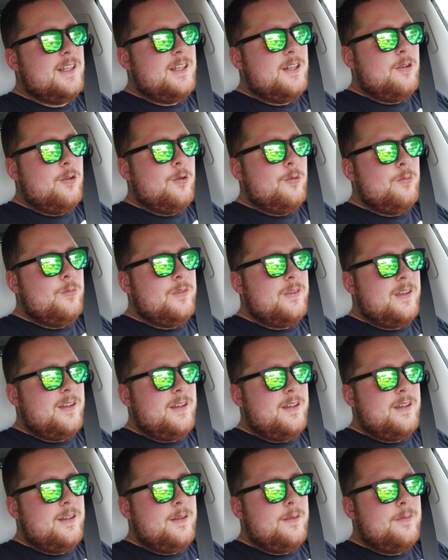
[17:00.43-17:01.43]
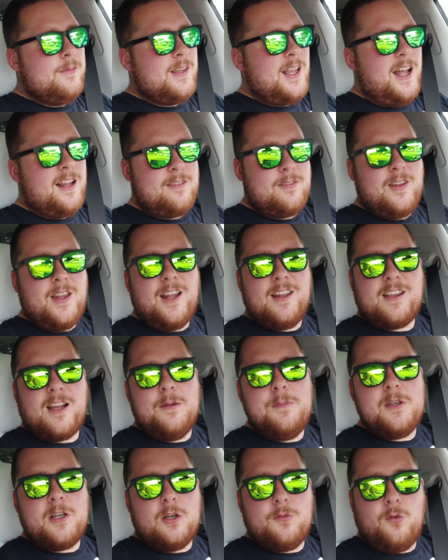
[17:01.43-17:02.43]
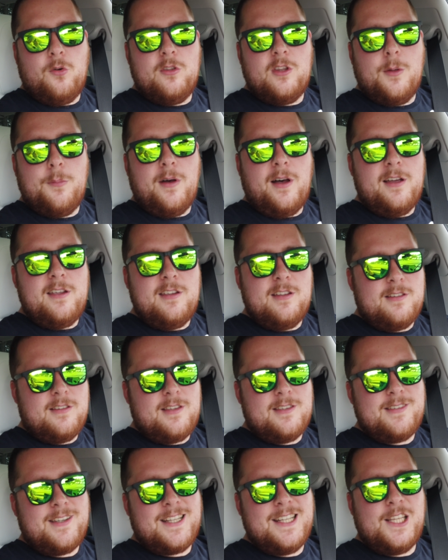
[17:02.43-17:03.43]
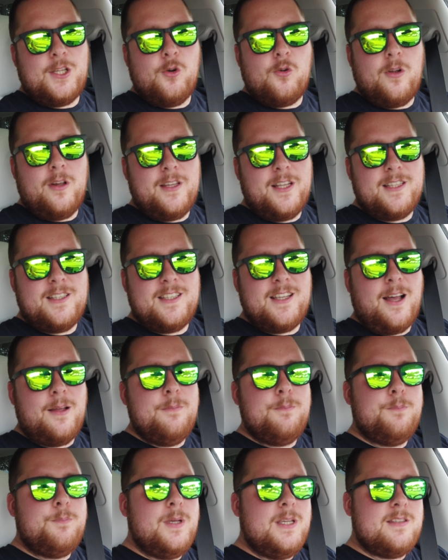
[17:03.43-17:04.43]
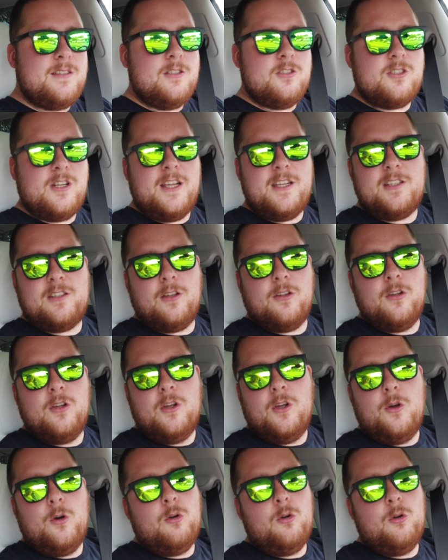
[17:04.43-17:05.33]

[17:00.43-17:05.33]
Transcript: Und äh, da hatten wir leider kein Mikrofon dabei, deswegen die Tonqualität ein bisschen schlechter.